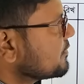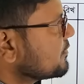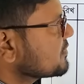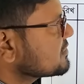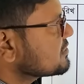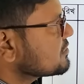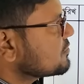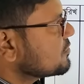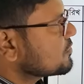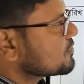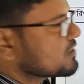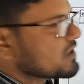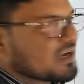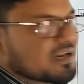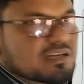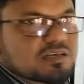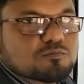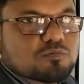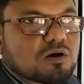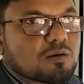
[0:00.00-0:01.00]
পঁচিশ লক্ষ
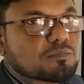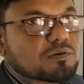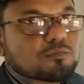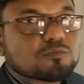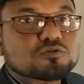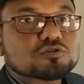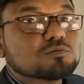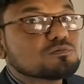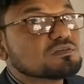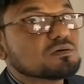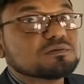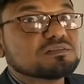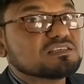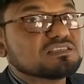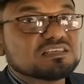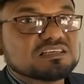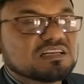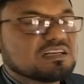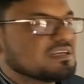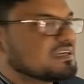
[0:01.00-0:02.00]
টাকা লিখবো আমরা প্রথম জায়গাতে
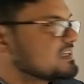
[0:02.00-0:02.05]
যেটি